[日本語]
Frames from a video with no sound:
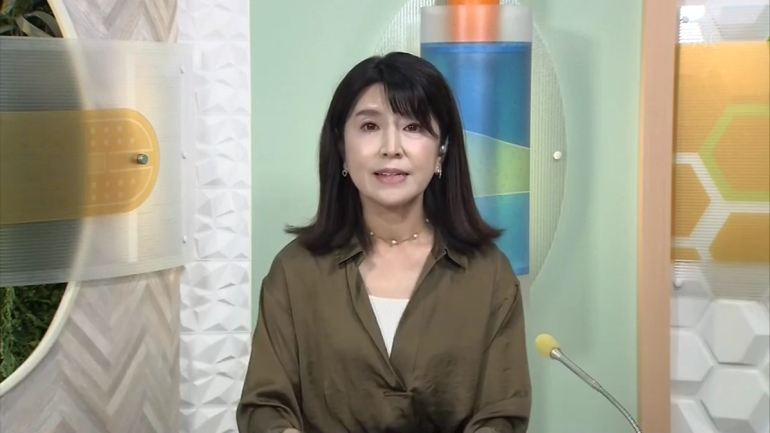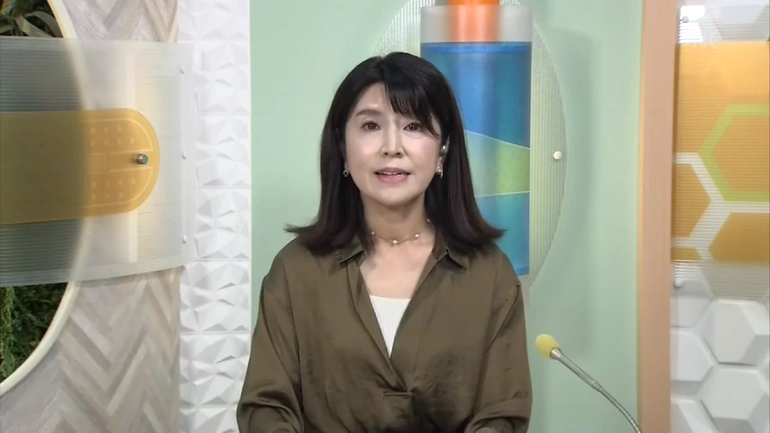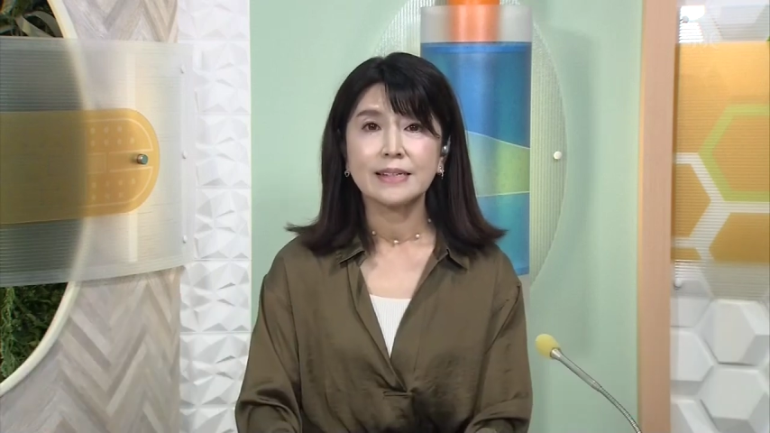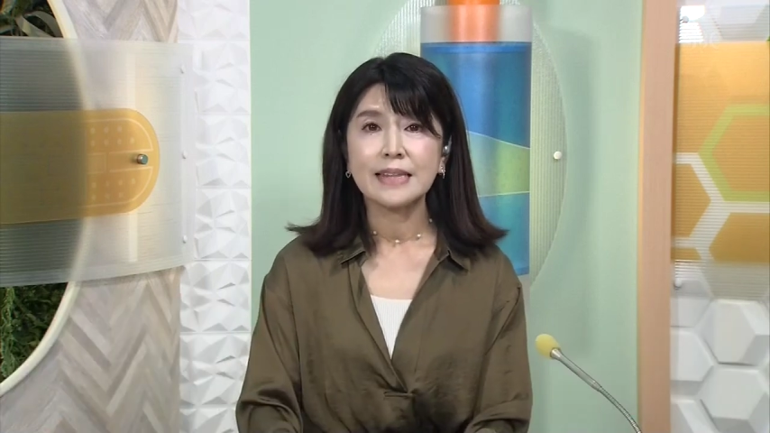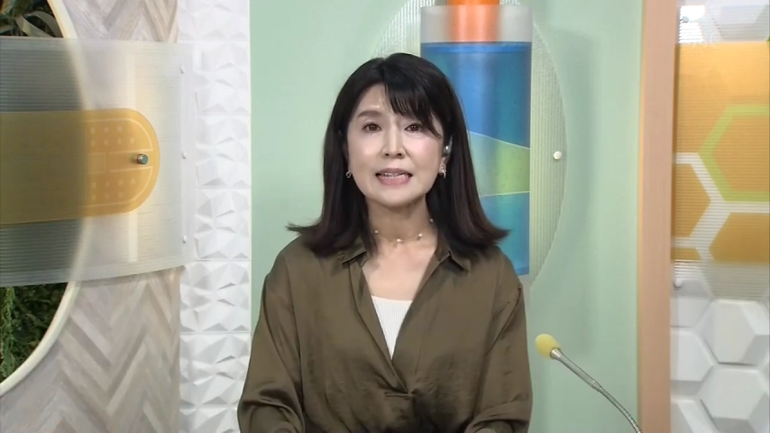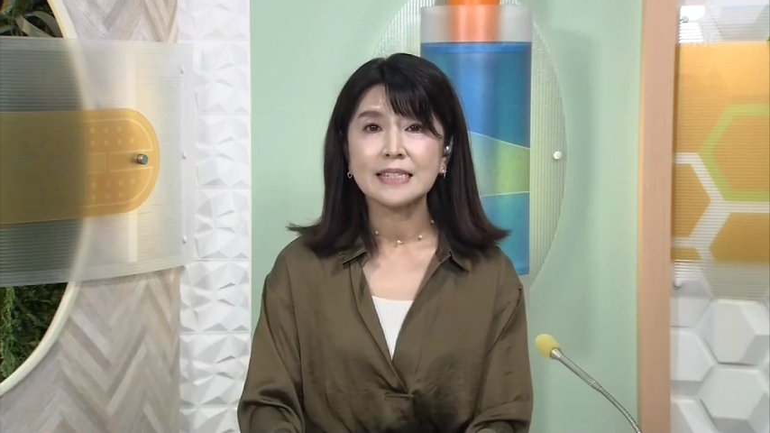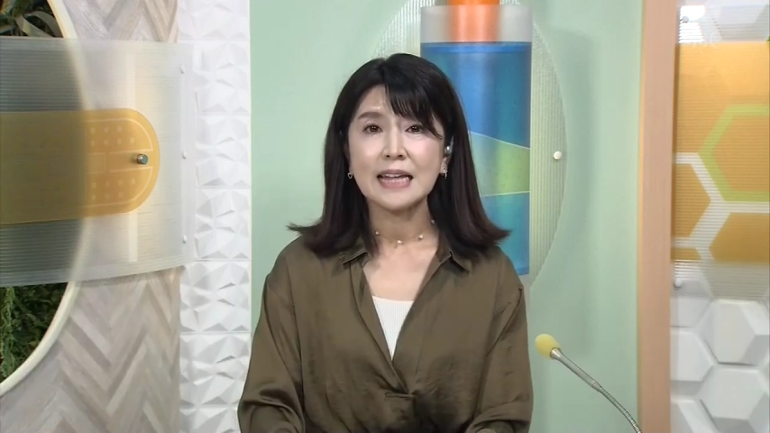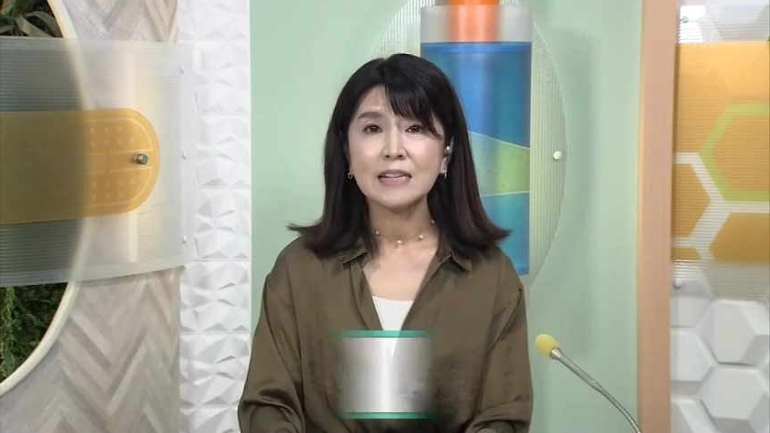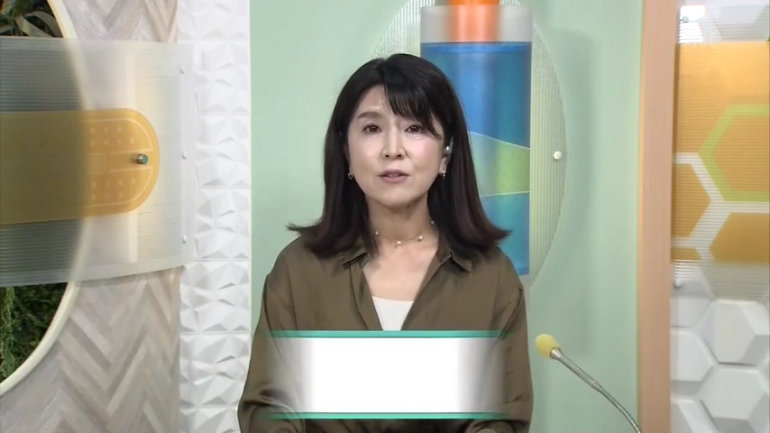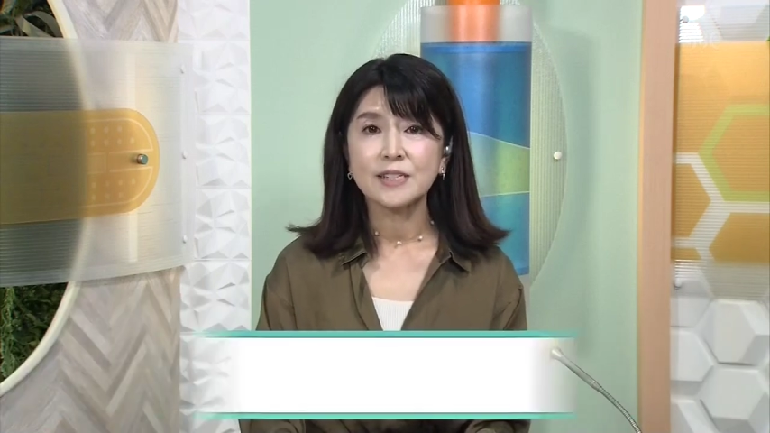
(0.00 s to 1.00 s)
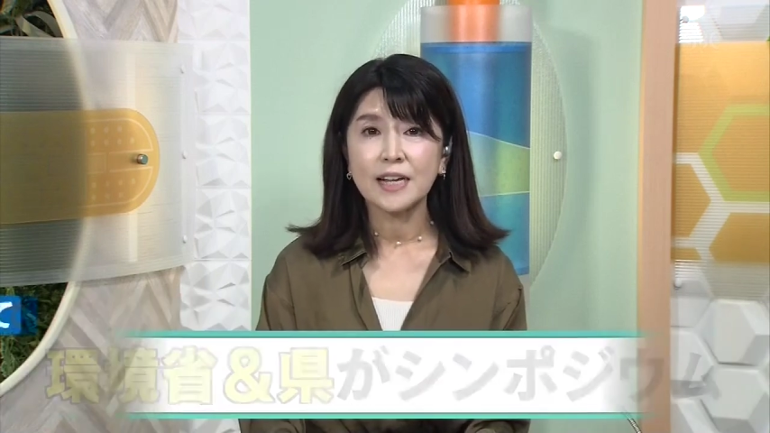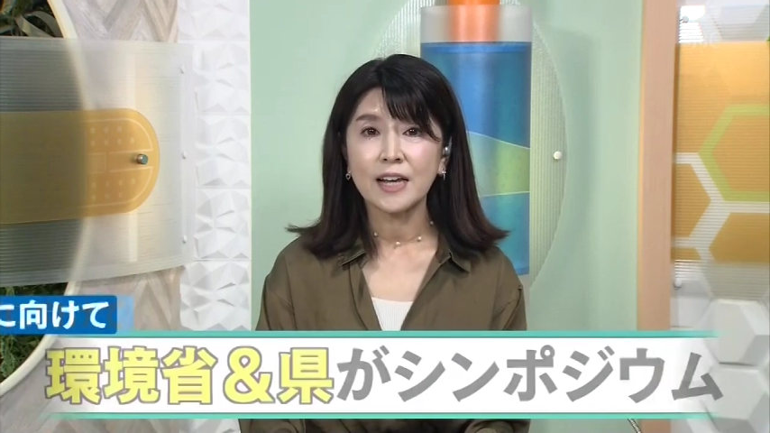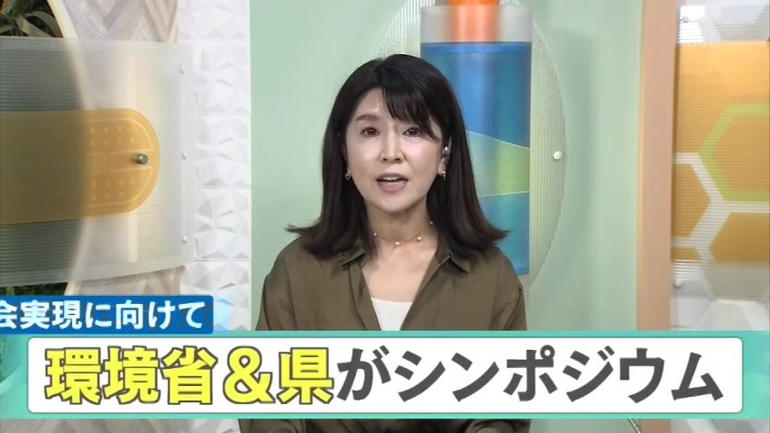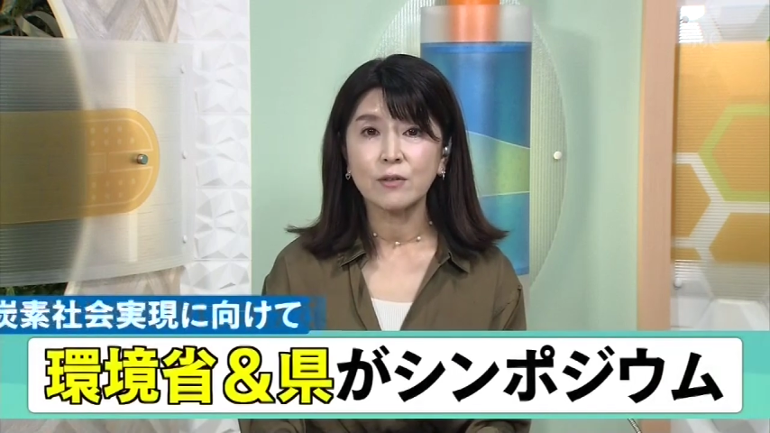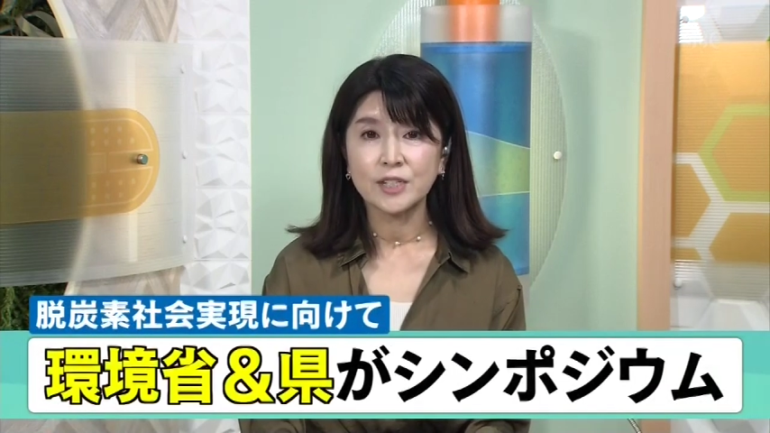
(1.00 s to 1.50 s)
脱炭素社
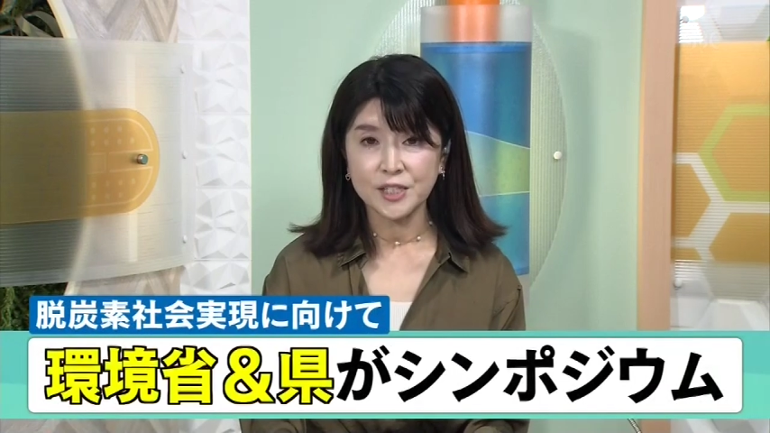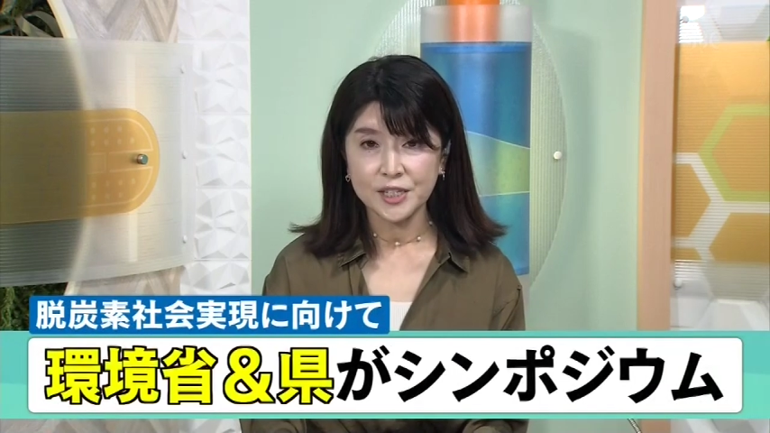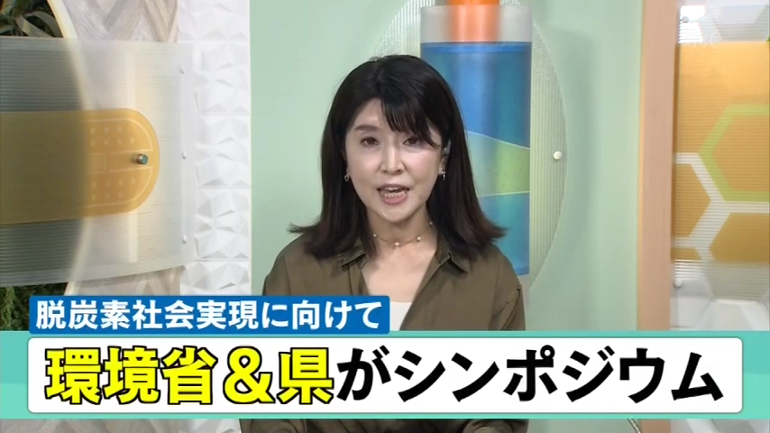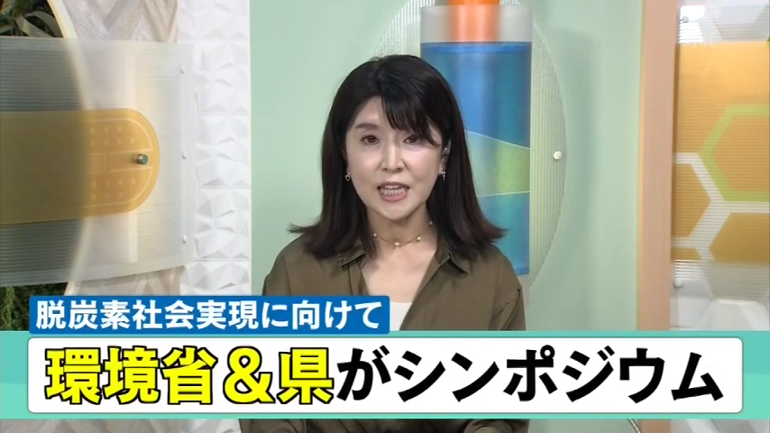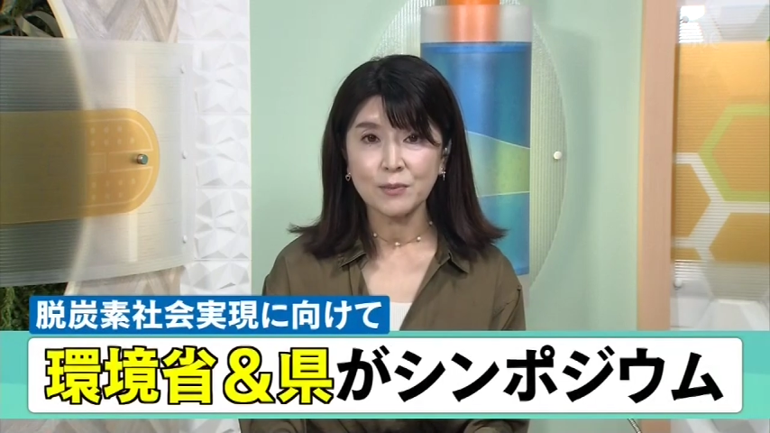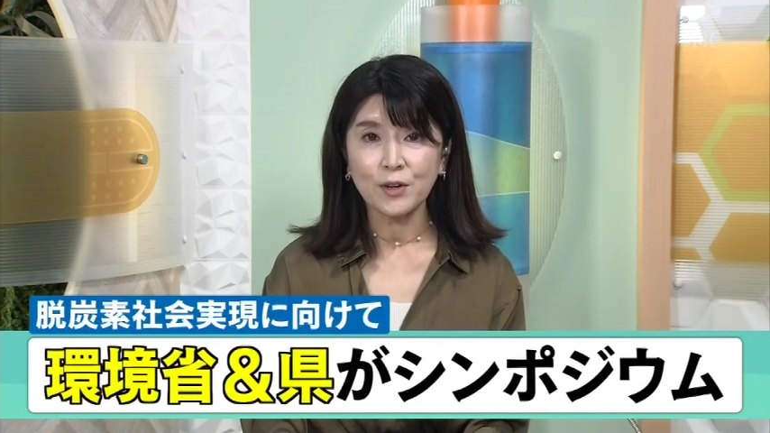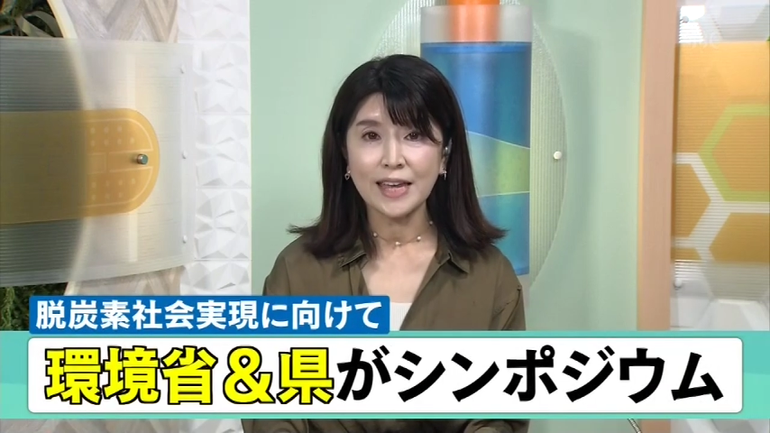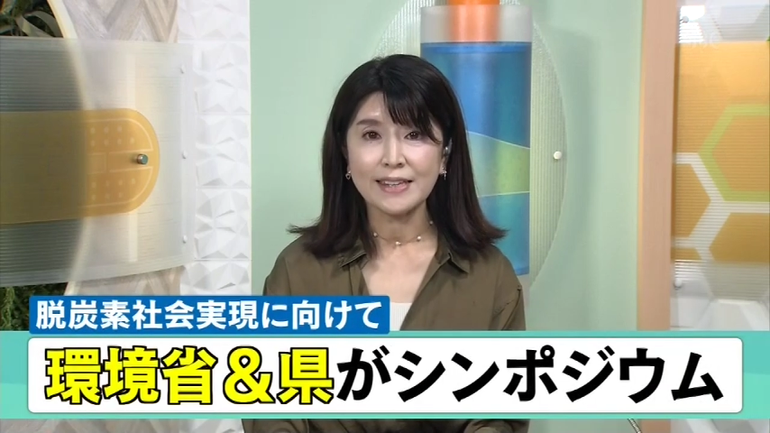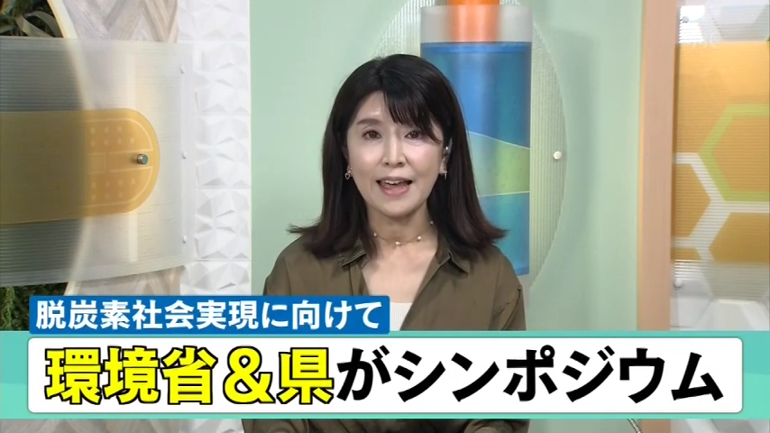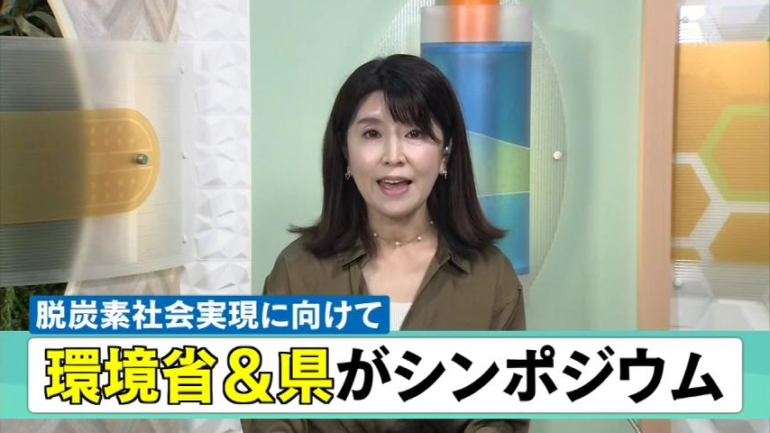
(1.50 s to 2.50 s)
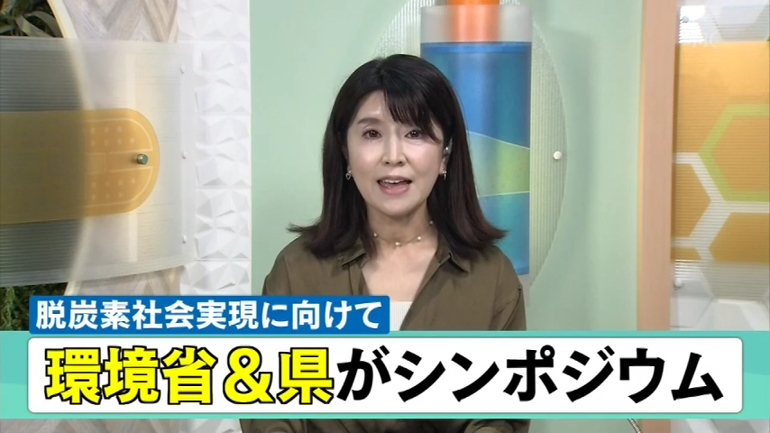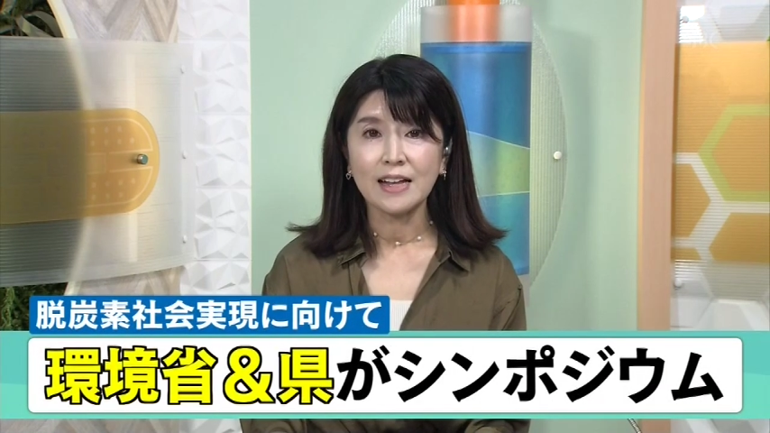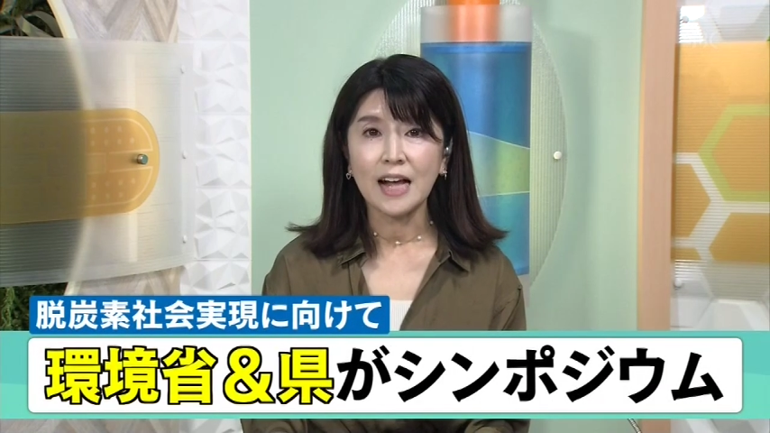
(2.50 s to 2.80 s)
会の実現に向けて